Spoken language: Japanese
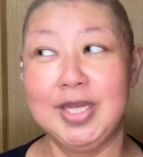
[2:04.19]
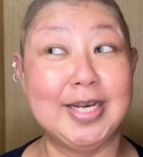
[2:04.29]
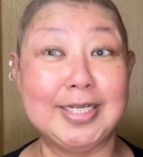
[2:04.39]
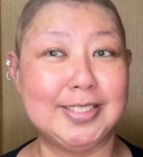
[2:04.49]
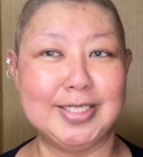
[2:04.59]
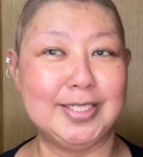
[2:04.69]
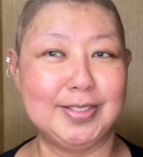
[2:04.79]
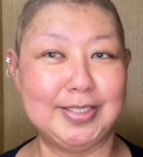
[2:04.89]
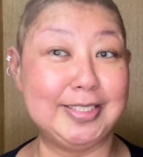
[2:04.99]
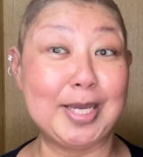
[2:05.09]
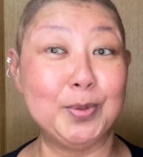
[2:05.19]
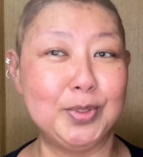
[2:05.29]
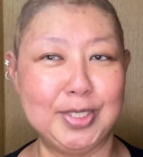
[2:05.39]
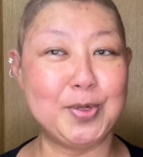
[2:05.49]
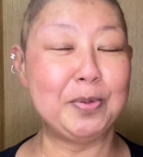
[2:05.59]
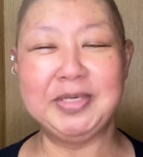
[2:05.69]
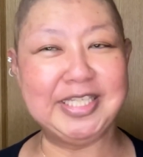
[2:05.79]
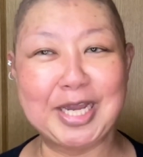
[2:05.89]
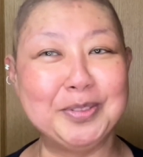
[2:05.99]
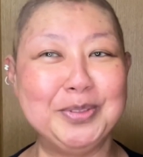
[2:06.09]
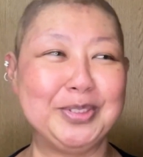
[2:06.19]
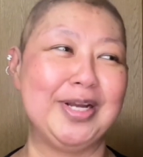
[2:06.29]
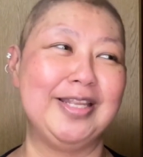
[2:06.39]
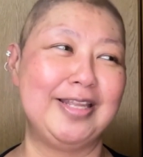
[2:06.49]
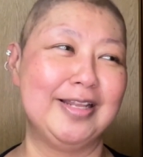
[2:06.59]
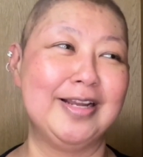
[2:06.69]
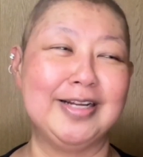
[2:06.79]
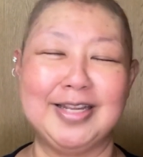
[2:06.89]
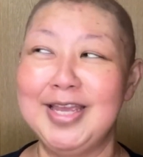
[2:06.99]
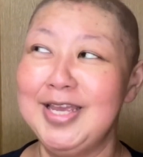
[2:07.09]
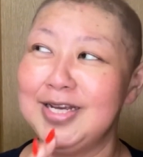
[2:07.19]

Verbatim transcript: ランチ行っちゃう昼飲みしちゃうとか言ってなんかね